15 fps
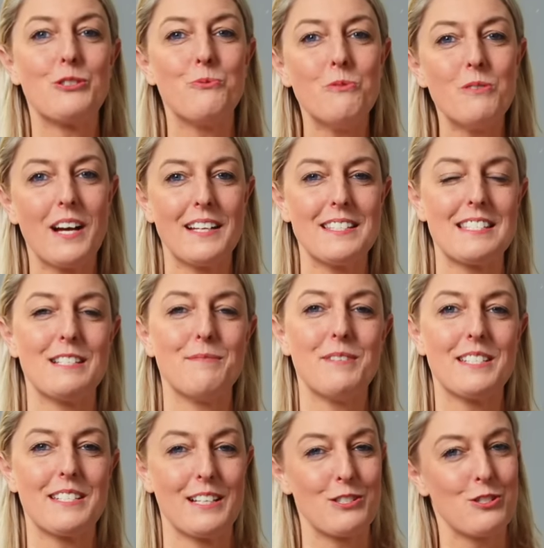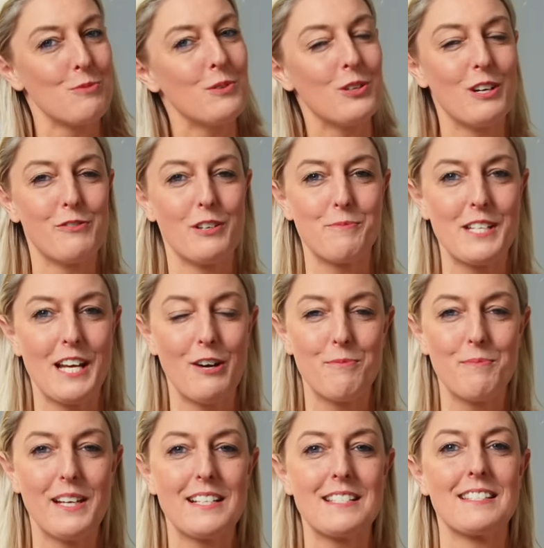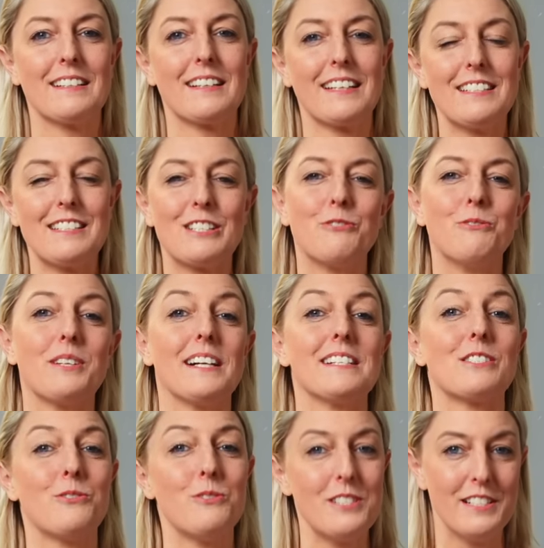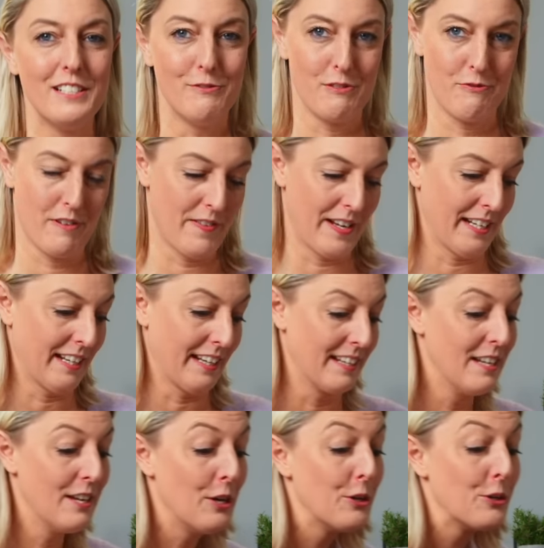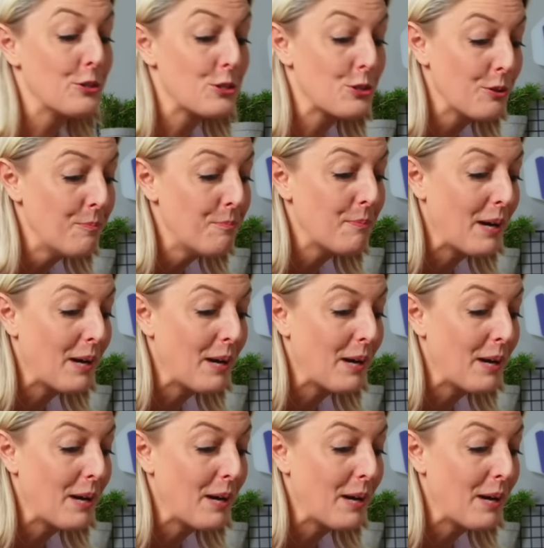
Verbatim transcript: Du kannst nämlich dein Zubehör vom Thermomix richtig gut als Küchenhilfe verwenden. Zum